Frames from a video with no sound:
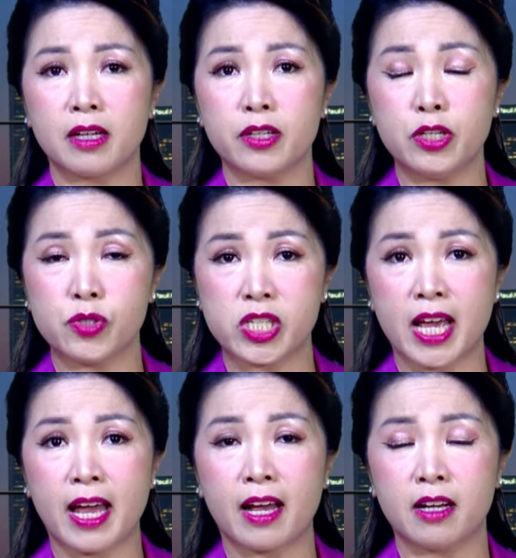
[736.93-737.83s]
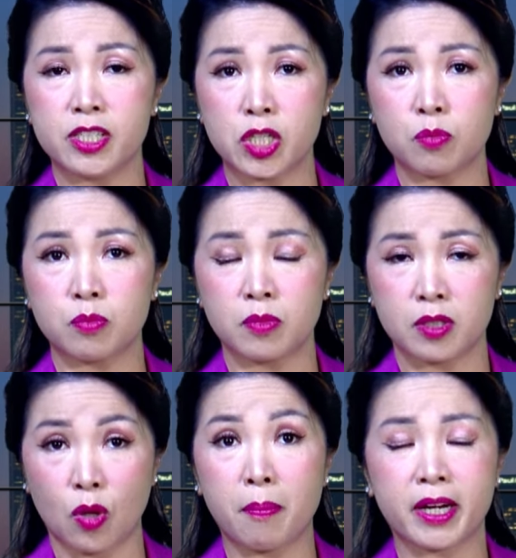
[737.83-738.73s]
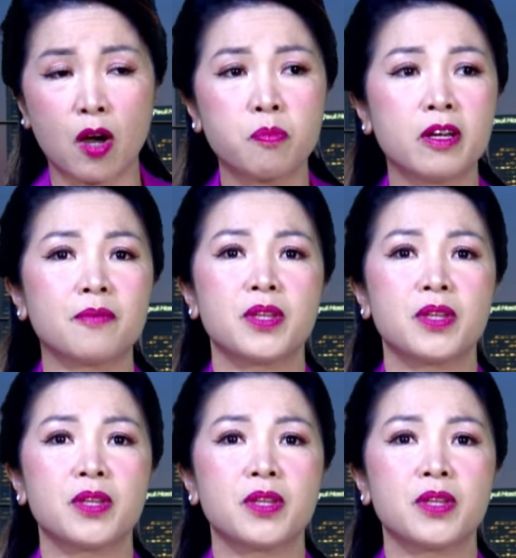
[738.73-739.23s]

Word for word: điều tra ở trong tòa Bạch Ốc đó.